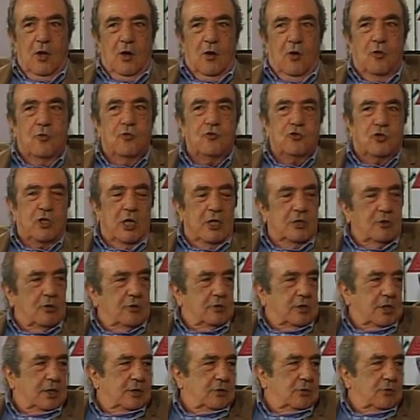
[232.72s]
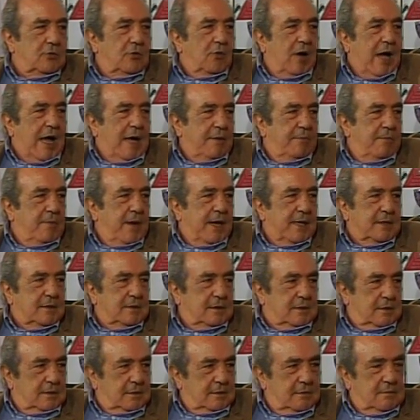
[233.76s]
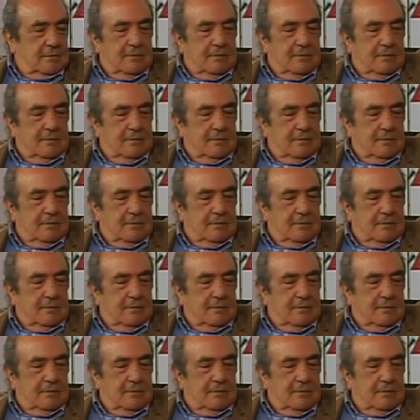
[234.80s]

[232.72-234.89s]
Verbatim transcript: con un 131 Abbart